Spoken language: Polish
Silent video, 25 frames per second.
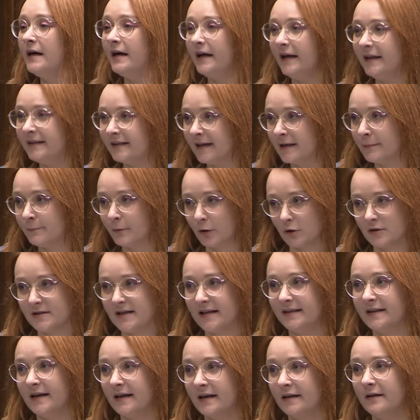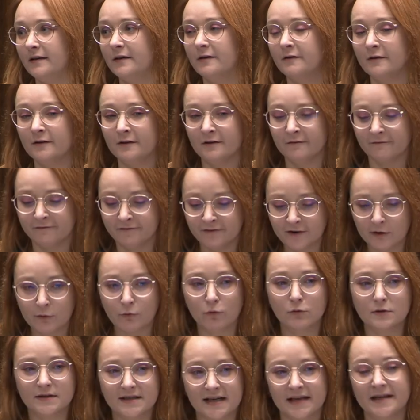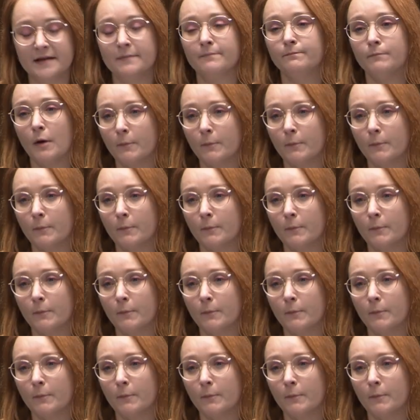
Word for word: i ten proceder y, Dziękuję wyłudzeń bardzo.